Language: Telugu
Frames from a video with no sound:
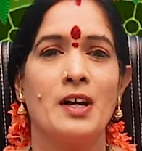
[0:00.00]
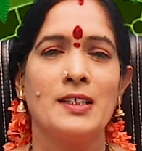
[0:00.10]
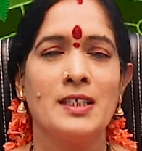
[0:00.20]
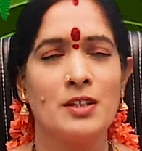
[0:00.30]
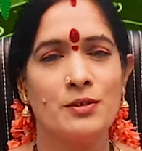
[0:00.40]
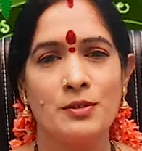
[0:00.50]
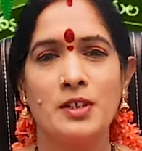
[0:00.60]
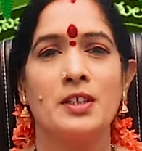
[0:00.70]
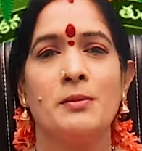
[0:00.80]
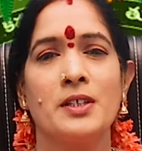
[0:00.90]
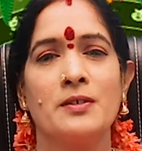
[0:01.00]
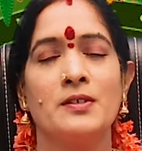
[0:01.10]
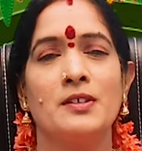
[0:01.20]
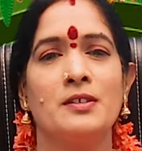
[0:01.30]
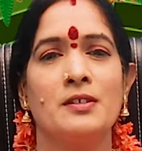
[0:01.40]
అసలు ఈ క్రోధినామ
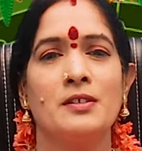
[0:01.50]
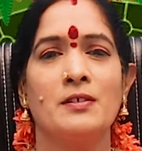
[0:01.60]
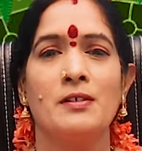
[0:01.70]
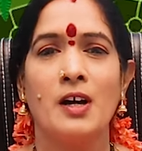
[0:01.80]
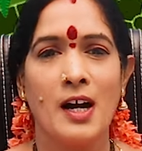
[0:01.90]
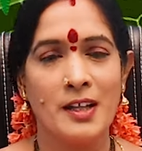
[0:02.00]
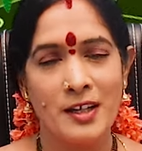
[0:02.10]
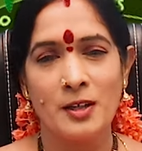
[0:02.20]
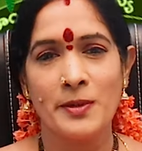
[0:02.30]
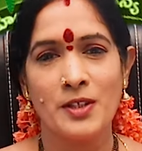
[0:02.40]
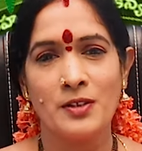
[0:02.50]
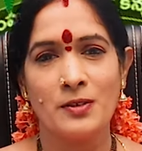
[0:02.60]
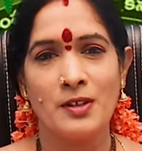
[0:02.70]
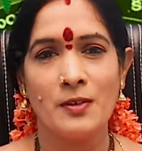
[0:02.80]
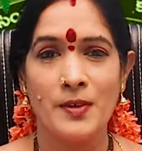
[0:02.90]
సంవత్సరంలో ఆదాయం ఎంత
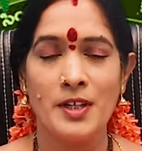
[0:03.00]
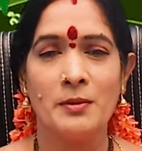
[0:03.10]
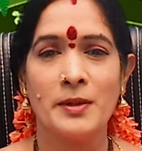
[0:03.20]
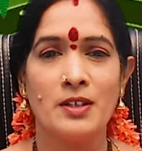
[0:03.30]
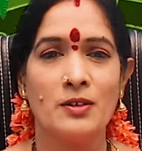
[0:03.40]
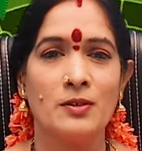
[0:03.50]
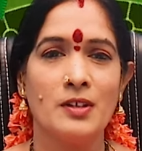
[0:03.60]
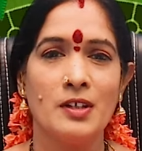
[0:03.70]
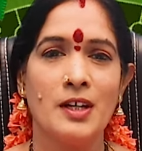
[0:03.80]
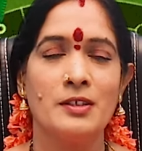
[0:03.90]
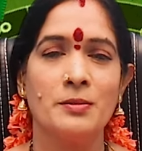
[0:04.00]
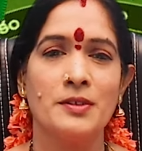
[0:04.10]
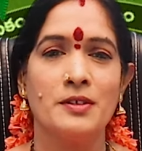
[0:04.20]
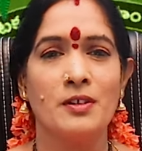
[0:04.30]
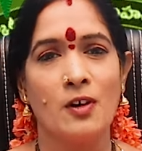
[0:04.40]
ఉంది వ్యయం ఎంత ఉంది
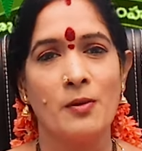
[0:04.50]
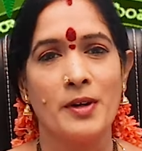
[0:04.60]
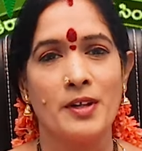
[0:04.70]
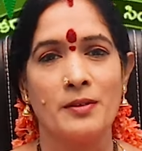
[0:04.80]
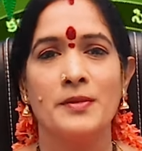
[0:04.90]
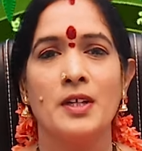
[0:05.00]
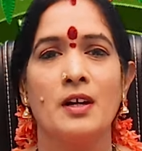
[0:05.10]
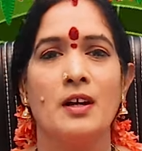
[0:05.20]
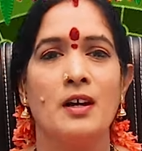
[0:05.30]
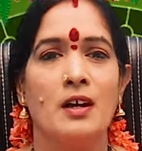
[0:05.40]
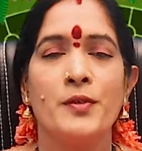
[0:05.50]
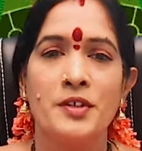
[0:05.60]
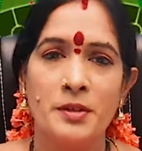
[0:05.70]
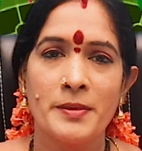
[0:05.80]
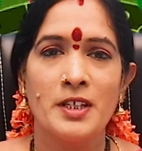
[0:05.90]
రాజపూజ అవమానం
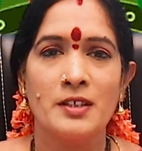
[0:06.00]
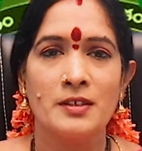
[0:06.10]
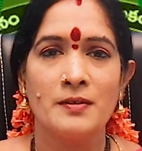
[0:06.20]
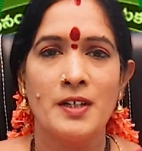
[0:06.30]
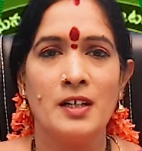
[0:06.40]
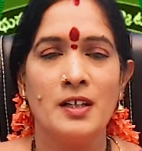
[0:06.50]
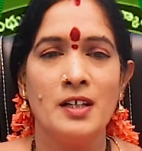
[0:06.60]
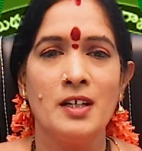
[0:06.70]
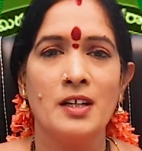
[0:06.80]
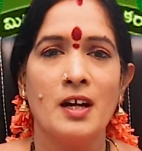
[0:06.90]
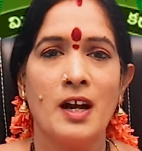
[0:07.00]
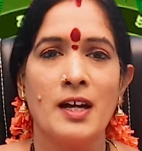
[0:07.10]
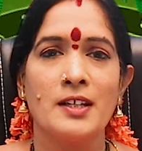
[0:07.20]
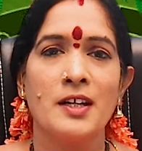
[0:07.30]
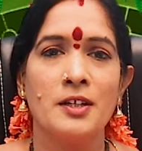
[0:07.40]
వృషభ రాశి వాళ్ళకి
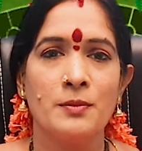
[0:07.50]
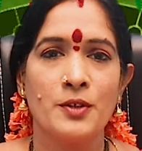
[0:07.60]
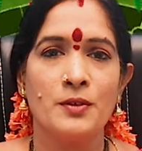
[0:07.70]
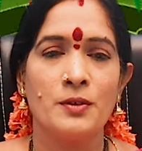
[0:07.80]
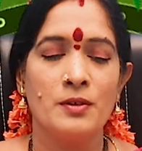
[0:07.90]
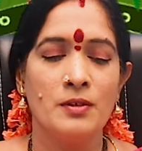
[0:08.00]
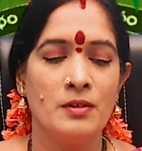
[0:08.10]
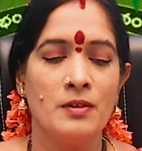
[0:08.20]
ఆదాయం రెండు